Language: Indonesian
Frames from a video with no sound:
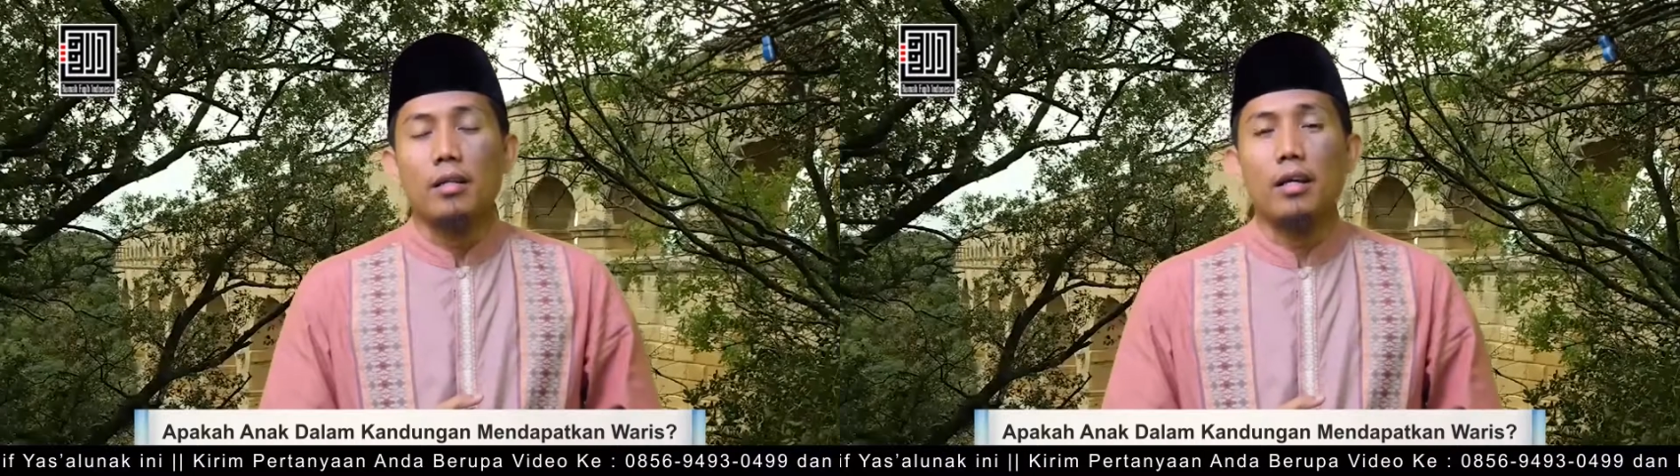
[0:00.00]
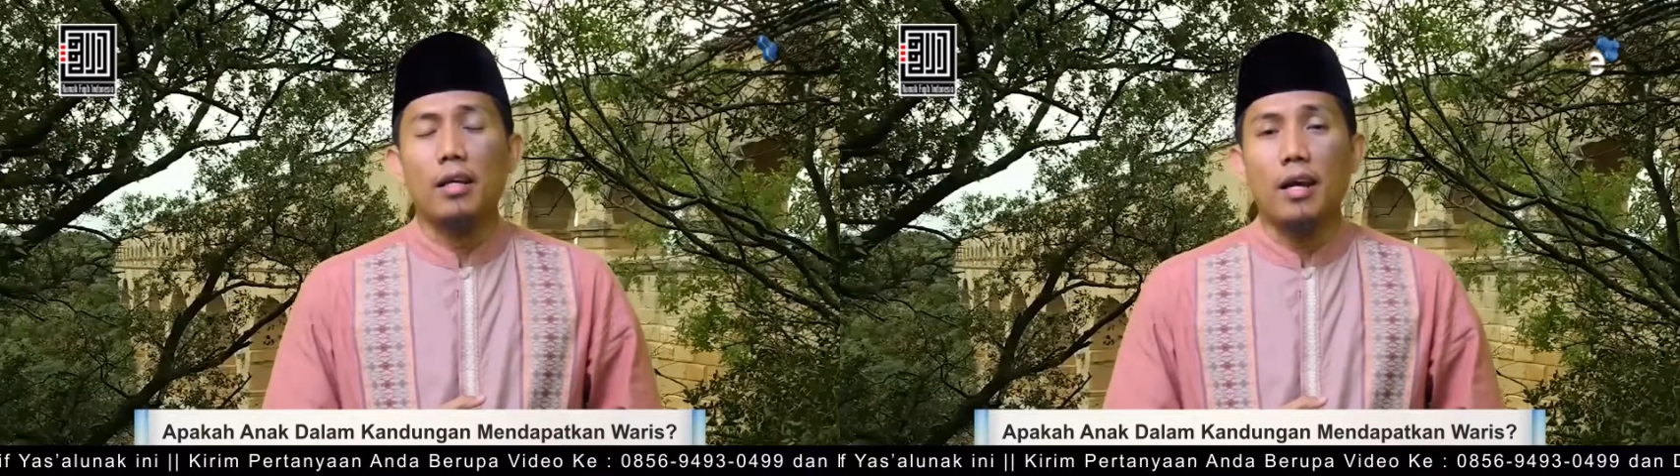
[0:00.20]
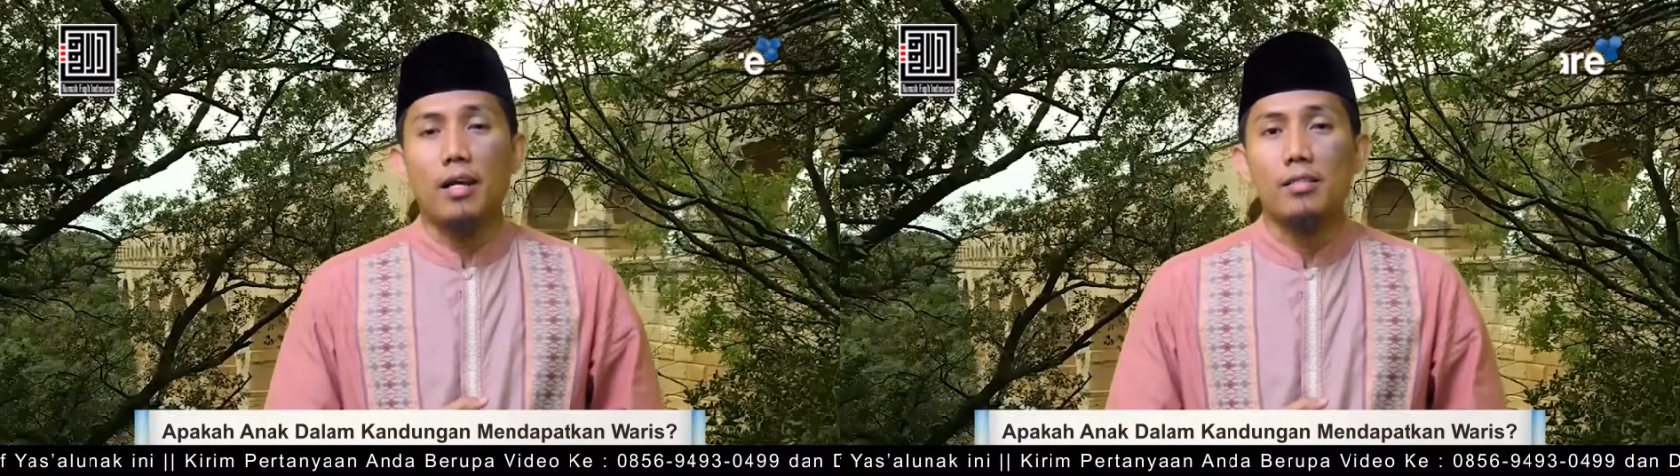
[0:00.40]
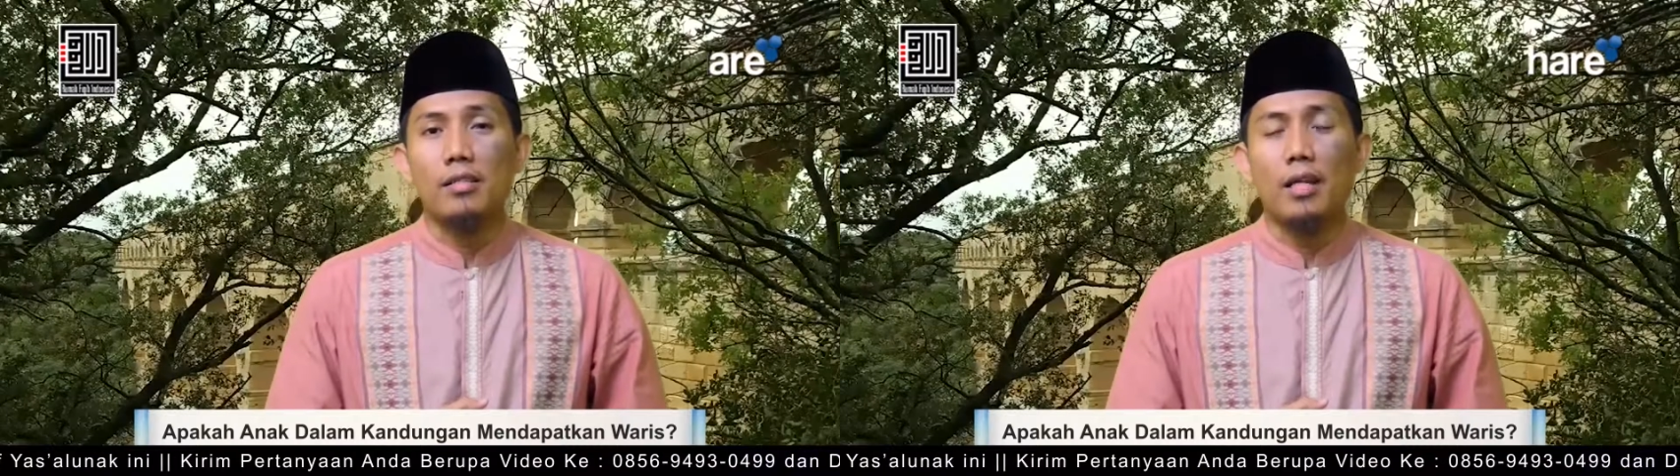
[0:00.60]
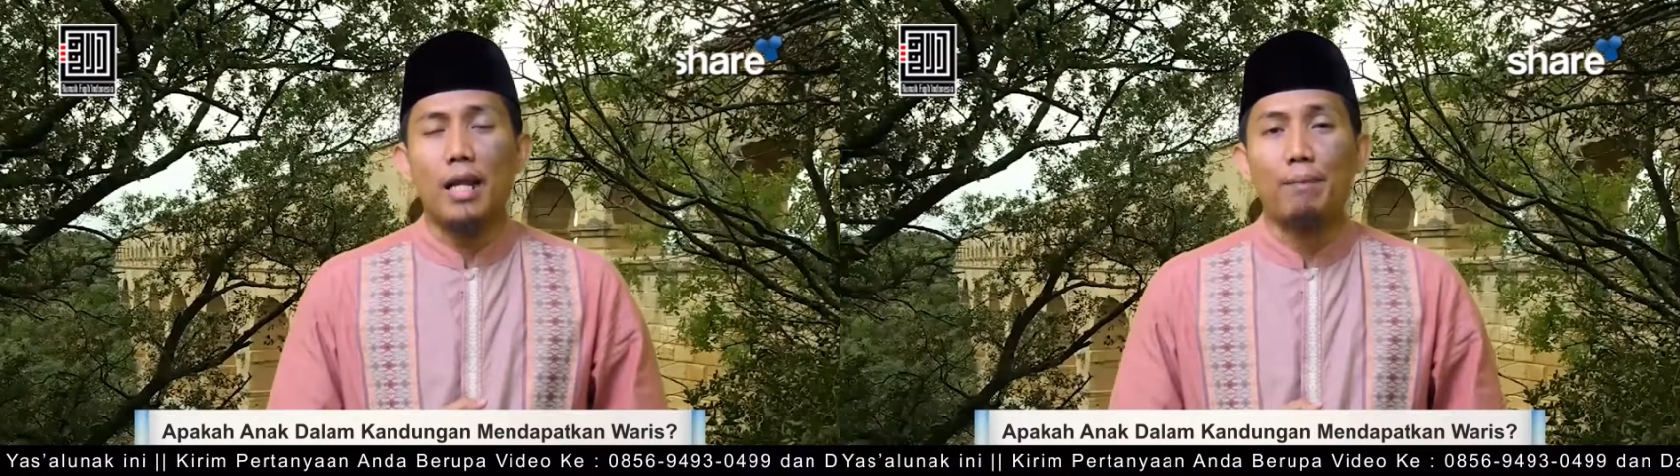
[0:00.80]
dengan
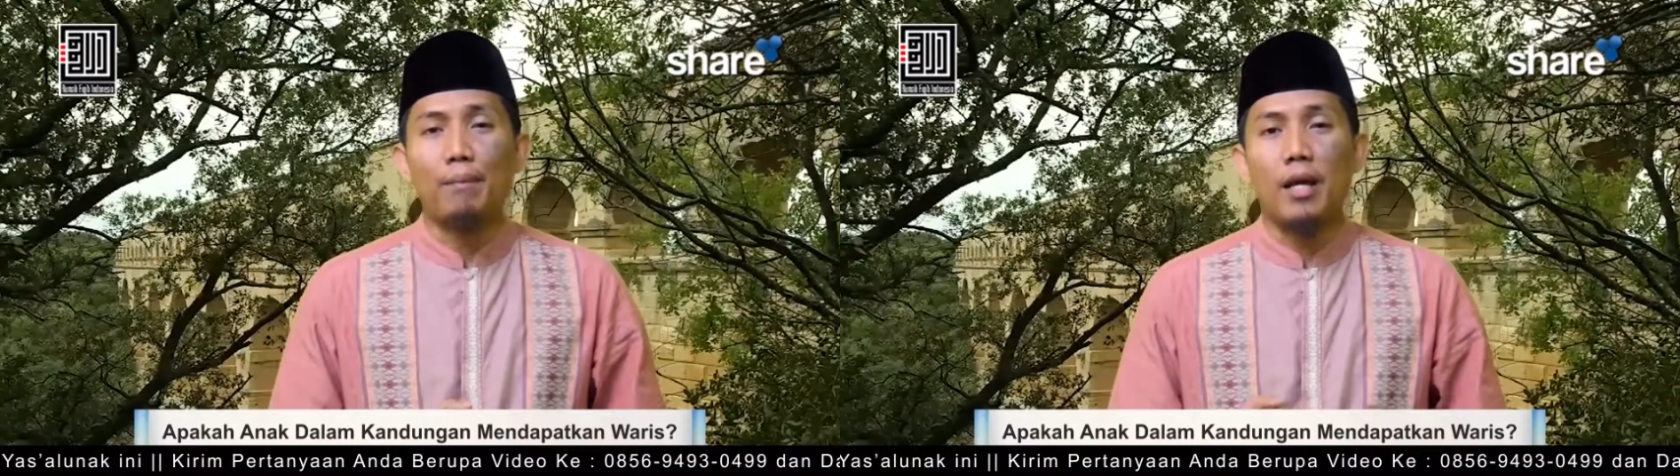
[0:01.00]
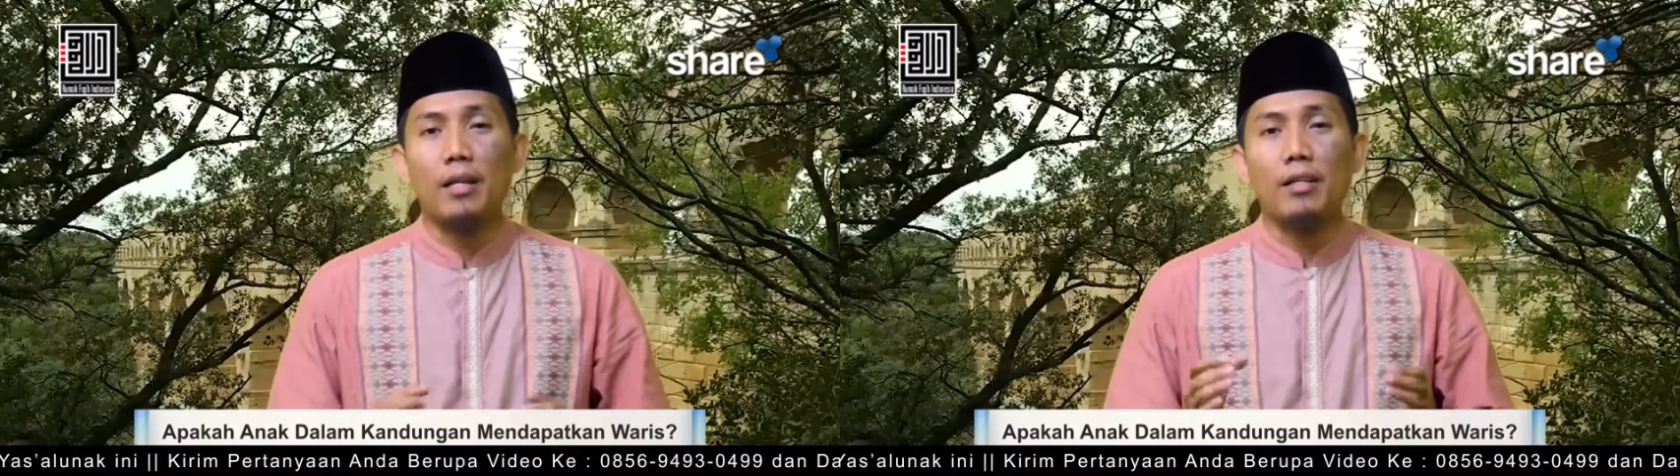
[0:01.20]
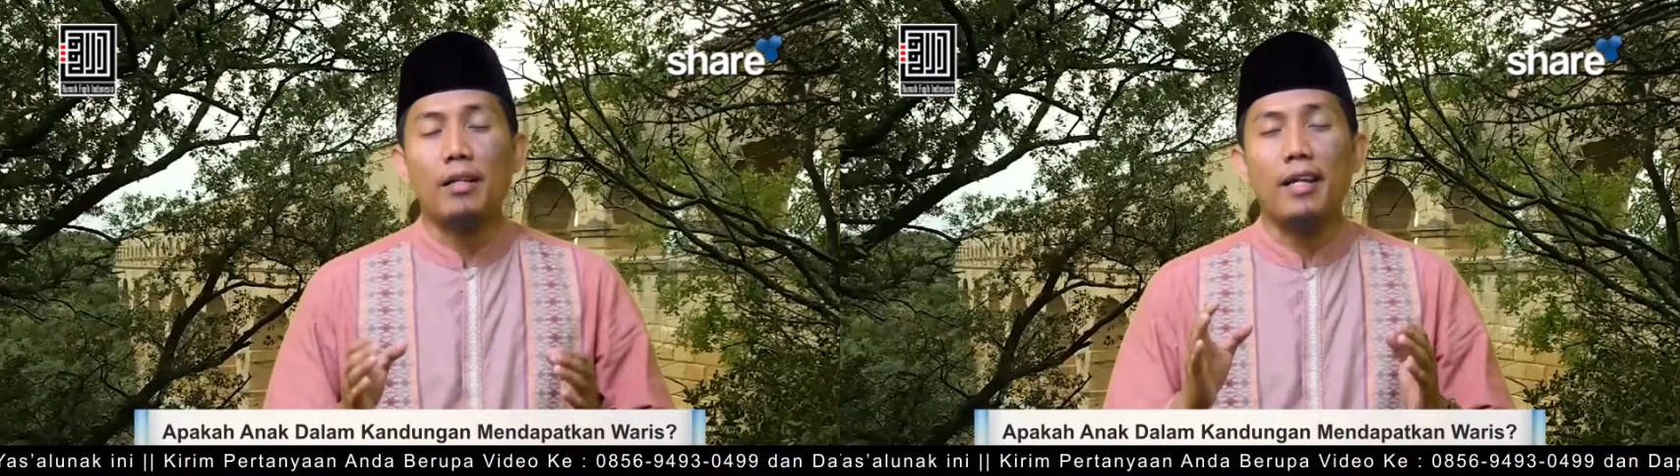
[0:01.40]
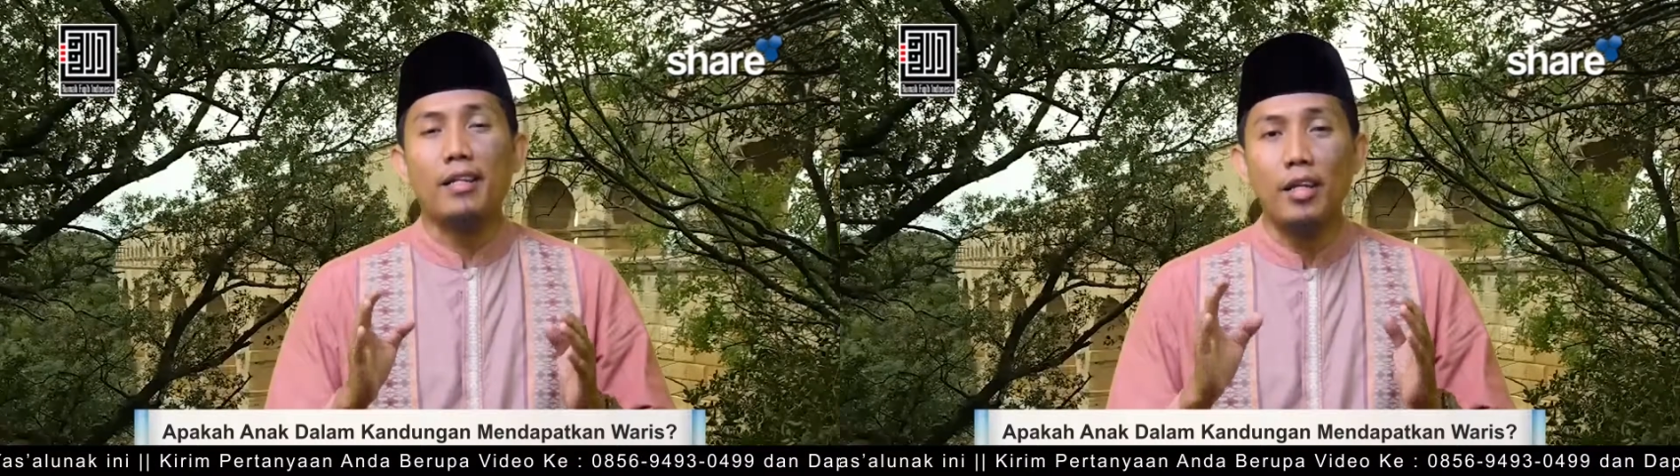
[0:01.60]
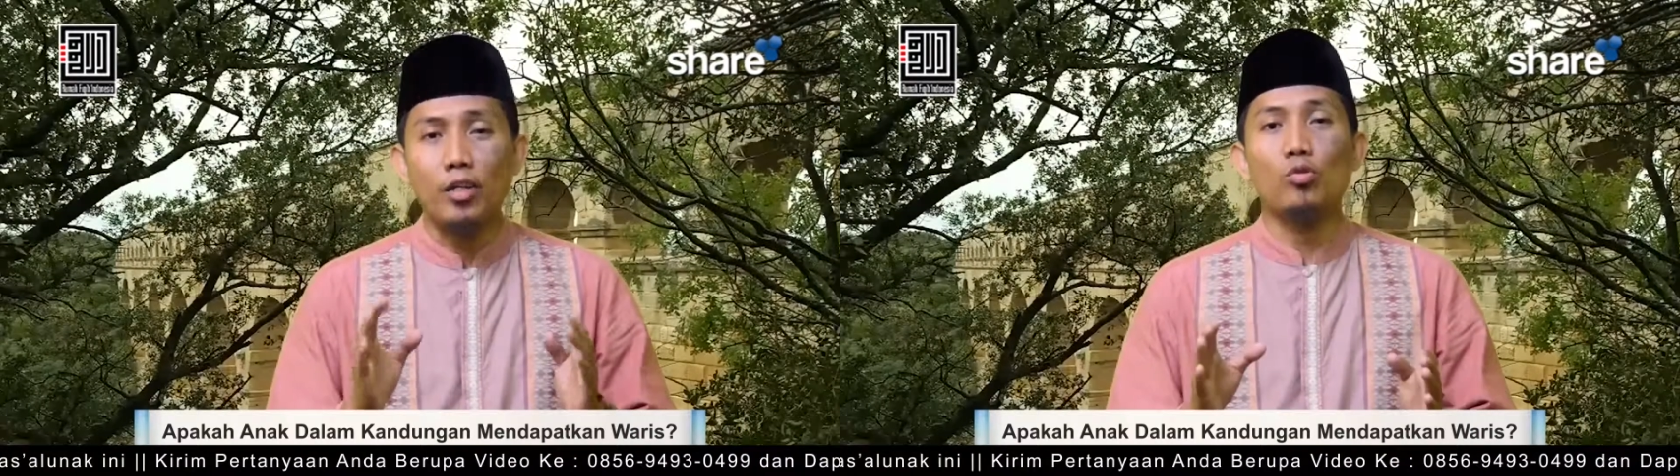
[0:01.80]
selamat
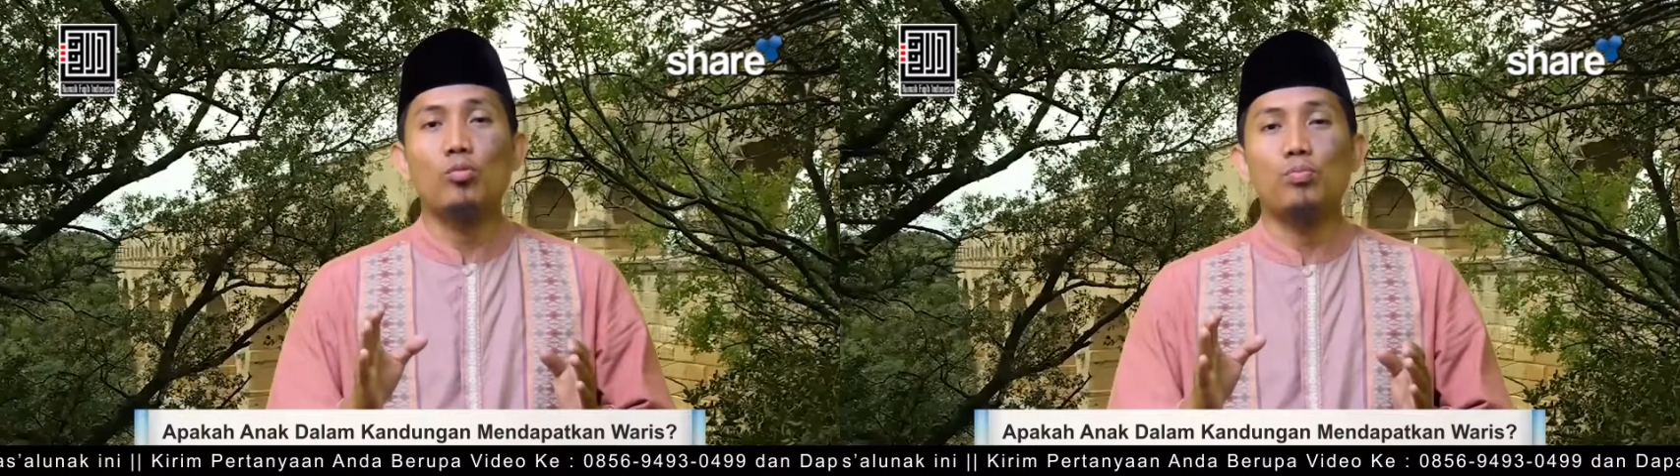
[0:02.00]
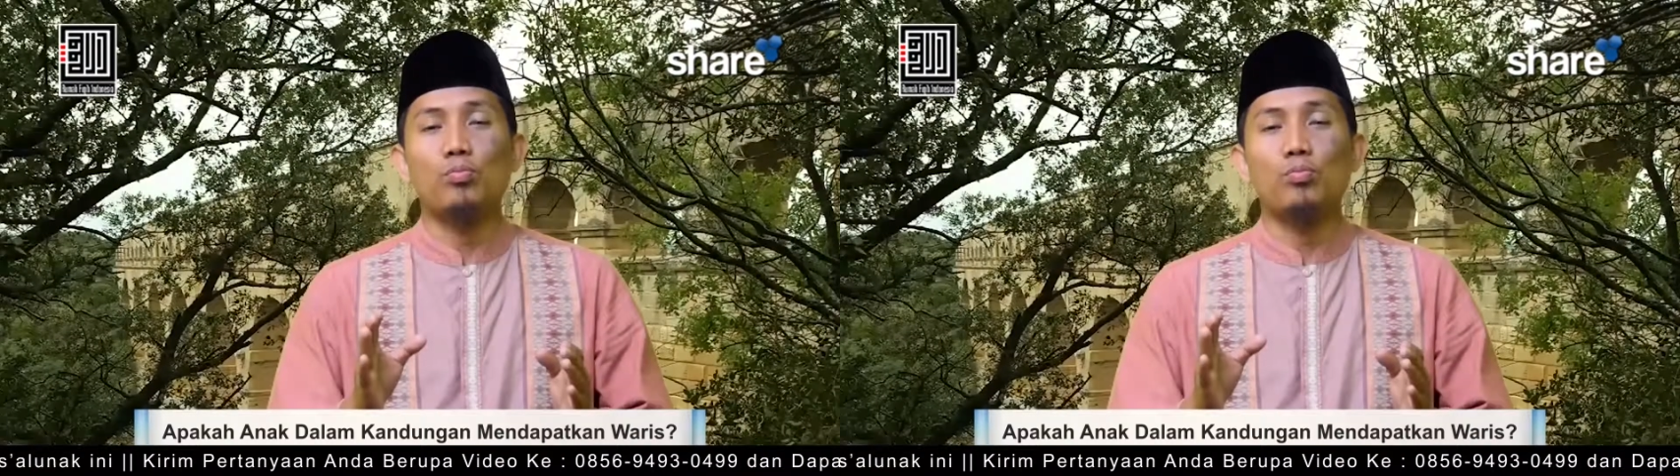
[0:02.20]
dan hidup.